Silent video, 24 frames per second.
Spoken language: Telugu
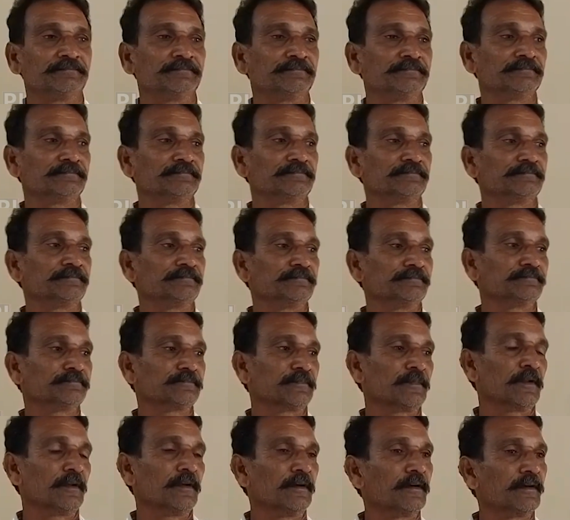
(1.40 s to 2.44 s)
సార్ మీ పేరు
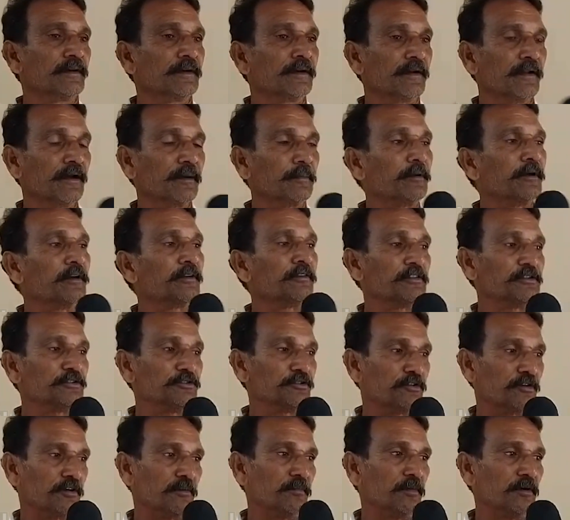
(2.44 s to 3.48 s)
సార్ నా పేరు హెచ్
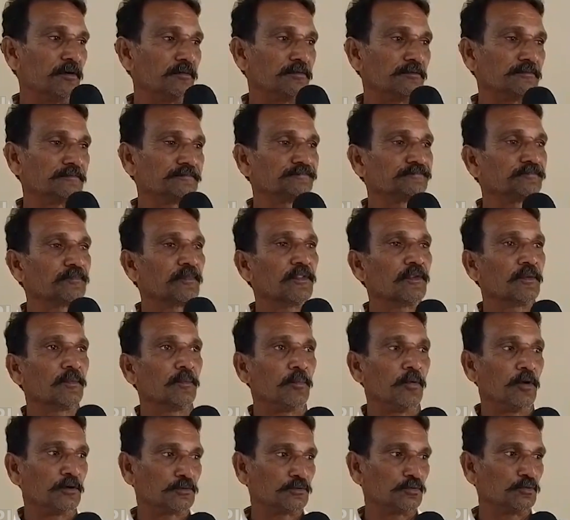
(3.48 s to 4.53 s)
రాంబాబు
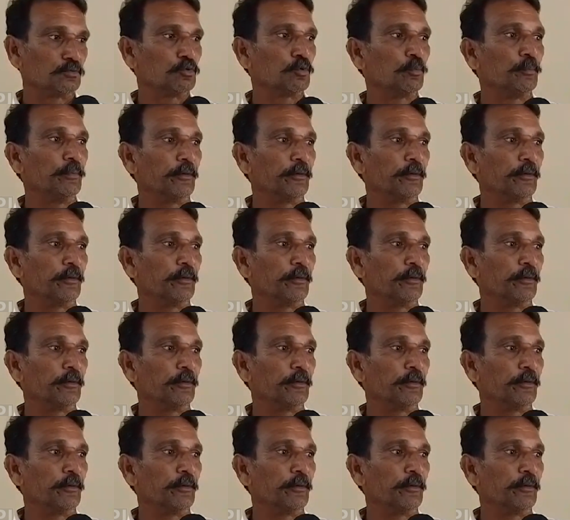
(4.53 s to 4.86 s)
పాతూరు